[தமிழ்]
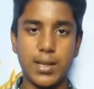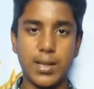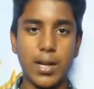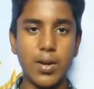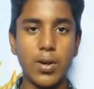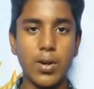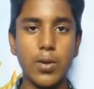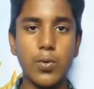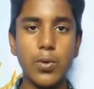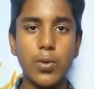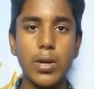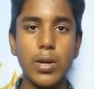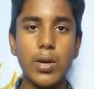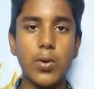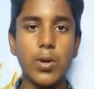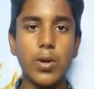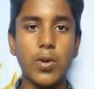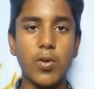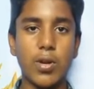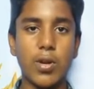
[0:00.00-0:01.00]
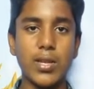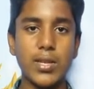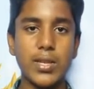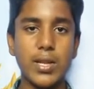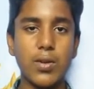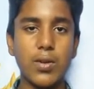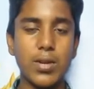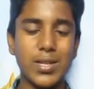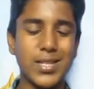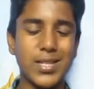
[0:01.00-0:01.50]
தன்னோட ஊர்ல உள்ள
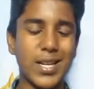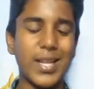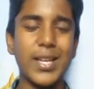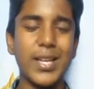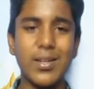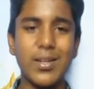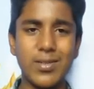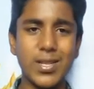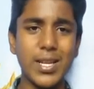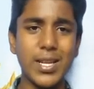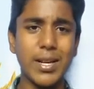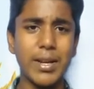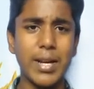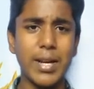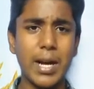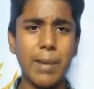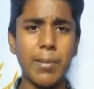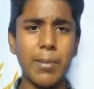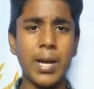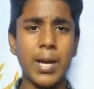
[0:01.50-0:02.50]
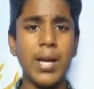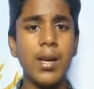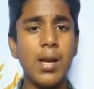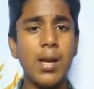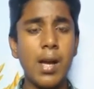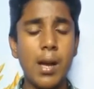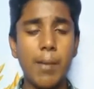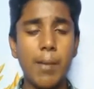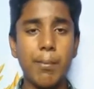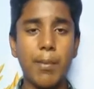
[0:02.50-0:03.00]
குளத்துல உள்ள தண்ணீர் வந்து எடுக்காம
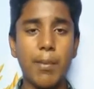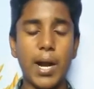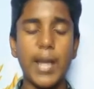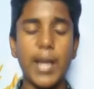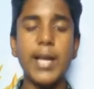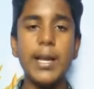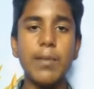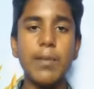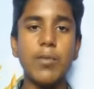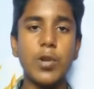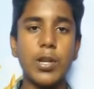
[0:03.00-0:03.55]
மலைய